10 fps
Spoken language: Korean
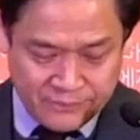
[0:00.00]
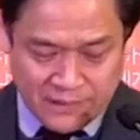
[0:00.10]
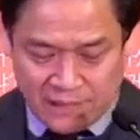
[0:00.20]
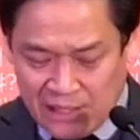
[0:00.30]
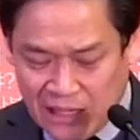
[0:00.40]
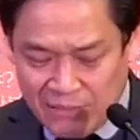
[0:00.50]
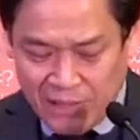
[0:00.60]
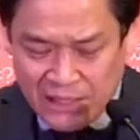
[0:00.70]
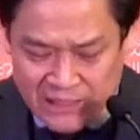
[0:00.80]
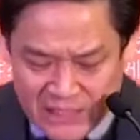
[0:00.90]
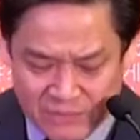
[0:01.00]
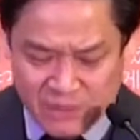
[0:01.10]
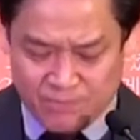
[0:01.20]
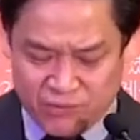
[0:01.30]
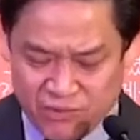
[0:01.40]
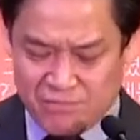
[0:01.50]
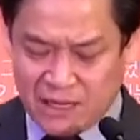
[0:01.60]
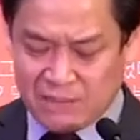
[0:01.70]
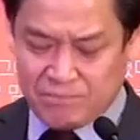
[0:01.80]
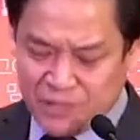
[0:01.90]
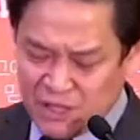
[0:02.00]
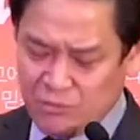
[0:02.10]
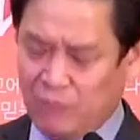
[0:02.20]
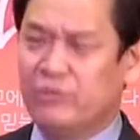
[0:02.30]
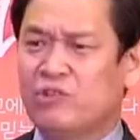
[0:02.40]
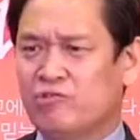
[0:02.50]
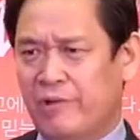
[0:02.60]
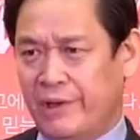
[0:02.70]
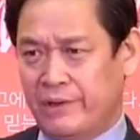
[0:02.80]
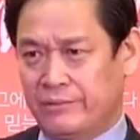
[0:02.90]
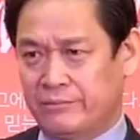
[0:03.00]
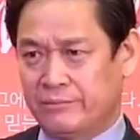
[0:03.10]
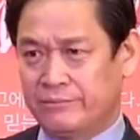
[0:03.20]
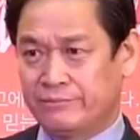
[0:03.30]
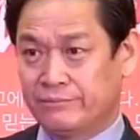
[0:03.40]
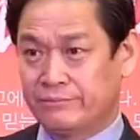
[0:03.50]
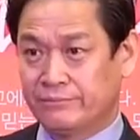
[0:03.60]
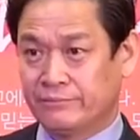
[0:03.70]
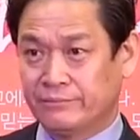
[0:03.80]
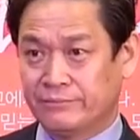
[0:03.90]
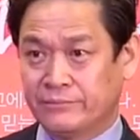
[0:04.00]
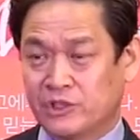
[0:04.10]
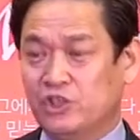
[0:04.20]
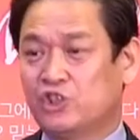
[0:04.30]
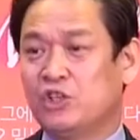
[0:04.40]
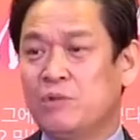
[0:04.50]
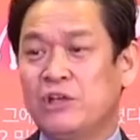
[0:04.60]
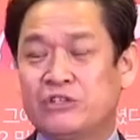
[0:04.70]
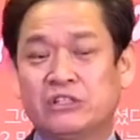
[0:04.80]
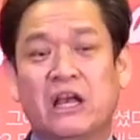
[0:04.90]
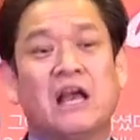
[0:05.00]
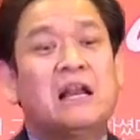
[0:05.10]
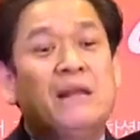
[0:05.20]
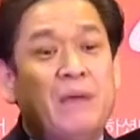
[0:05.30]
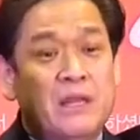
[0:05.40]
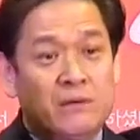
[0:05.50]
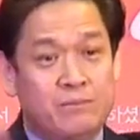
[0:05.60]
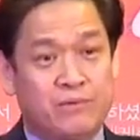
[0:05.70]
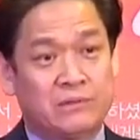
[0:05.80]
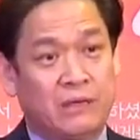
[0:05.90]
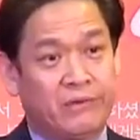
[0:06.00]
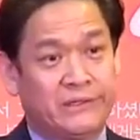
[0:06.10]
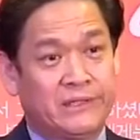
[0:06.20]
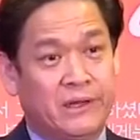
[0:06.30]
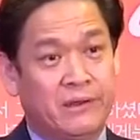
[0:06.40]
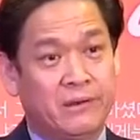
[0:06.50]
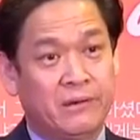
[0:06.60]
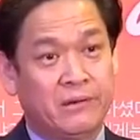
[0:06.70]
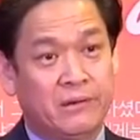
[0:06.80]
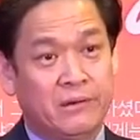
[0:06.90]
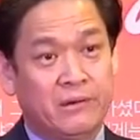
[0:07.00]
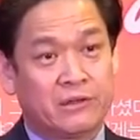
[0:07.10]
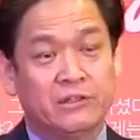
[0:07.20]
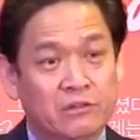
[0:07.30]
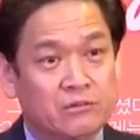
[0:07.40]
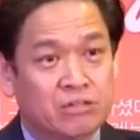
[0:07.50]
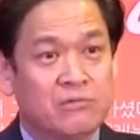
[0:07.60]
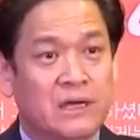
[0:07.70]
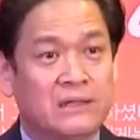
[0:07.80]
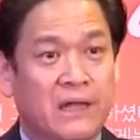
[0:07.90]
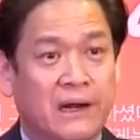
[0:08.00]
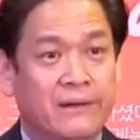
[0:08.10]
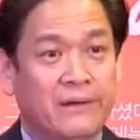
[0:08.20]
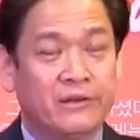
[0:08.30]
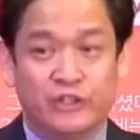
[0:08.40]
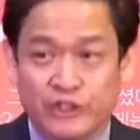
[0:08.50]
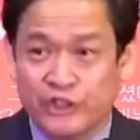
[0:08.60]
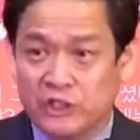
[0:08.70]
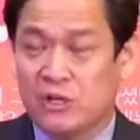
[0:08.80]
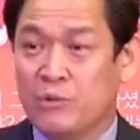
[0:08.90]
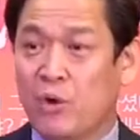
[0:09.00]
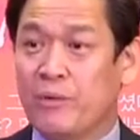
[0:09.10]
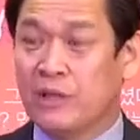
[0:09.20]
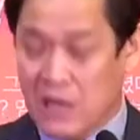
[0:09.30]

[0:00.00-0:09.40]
하나님의 이름을 부를 만한 믿음이 없는 거예요 그 시험이었을 때 하나님의 이름을 부른다고 했잖아요. 그들은 통과한다라는 거예요. 그 시험이 오면